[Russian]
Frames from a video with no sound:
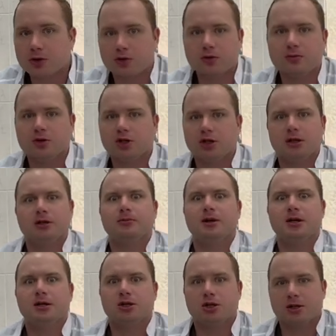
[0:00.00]
то бишь
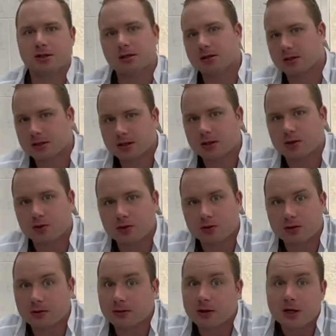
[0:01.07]
анаболических
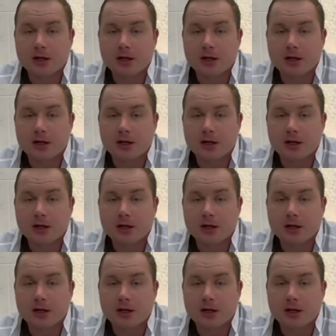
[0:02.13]
стероидов,